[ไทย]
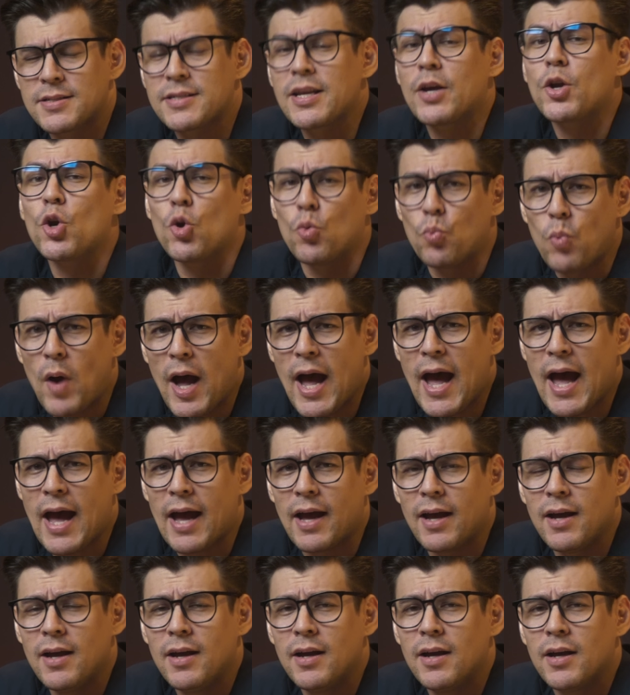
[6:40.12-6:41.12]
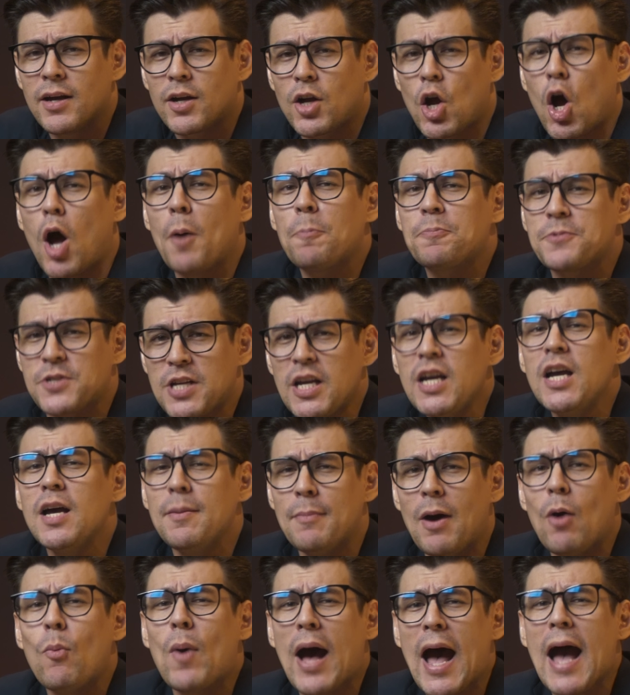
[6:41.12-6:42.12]
สรุปว่าก๊อปชื่อ
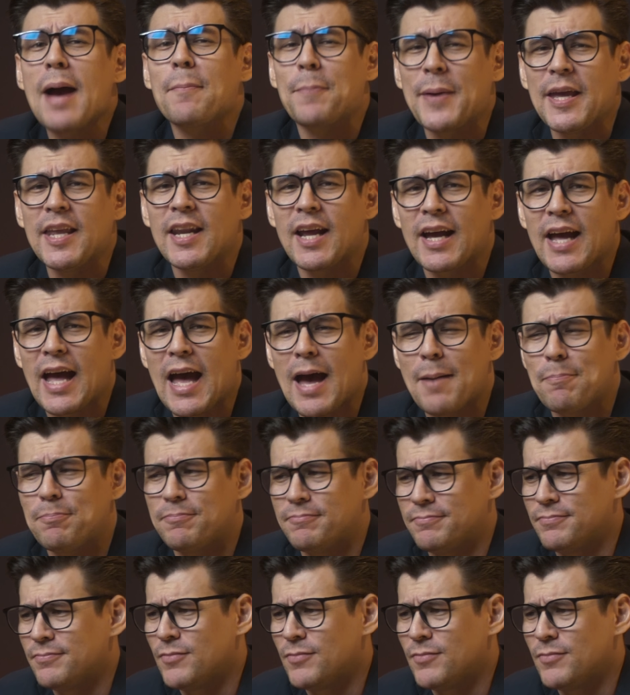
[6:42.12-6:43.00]
มาวางผิดนะครับ